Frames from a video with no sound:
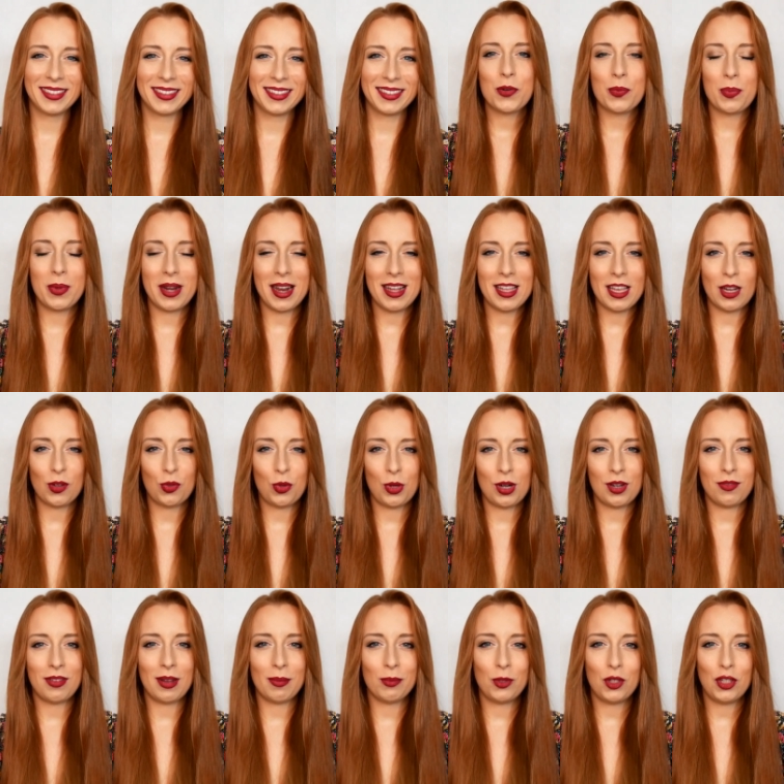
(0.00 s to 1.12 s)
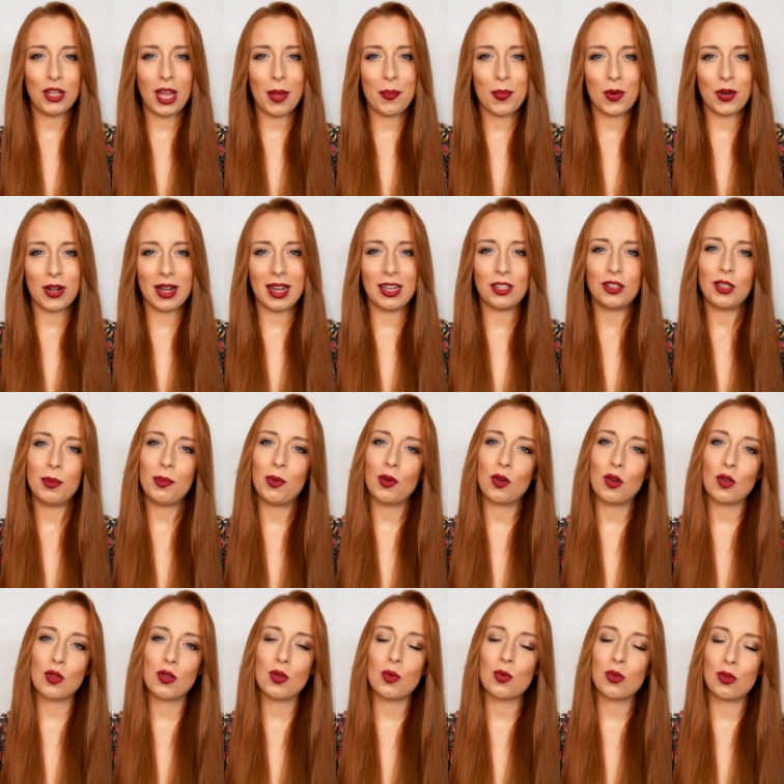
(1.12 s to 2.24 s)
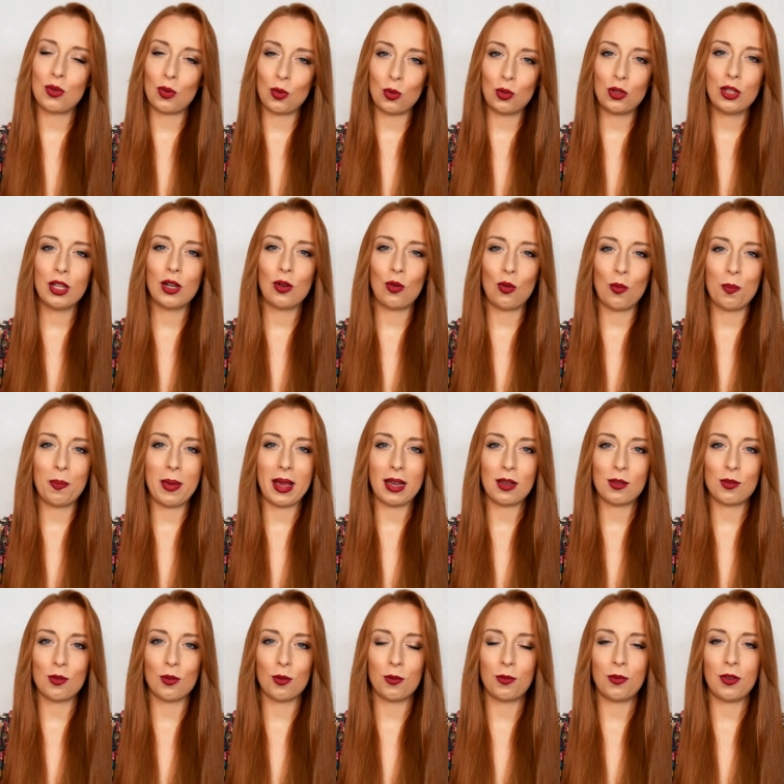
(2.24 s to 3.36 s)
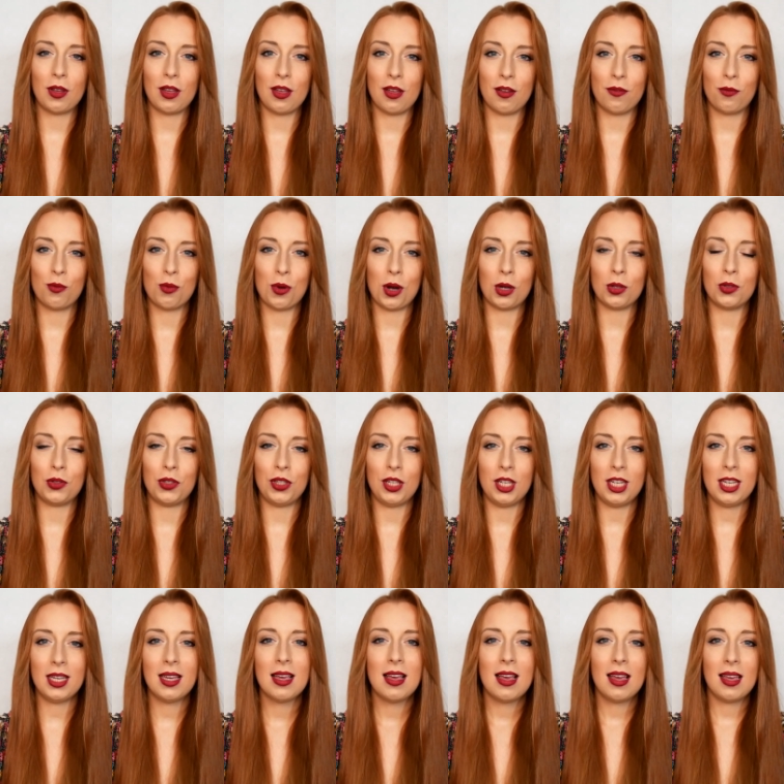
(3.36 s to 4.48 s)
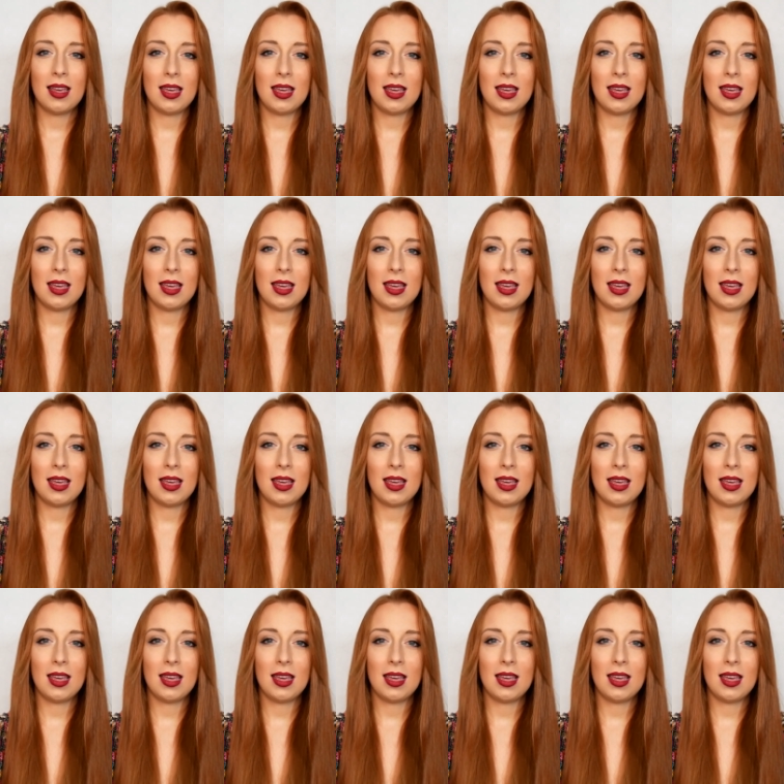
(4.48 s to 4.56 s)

Ubrania, które Wam dzisiaj pokażę, pochodzą z różnych lumpeksów e, w Łodzi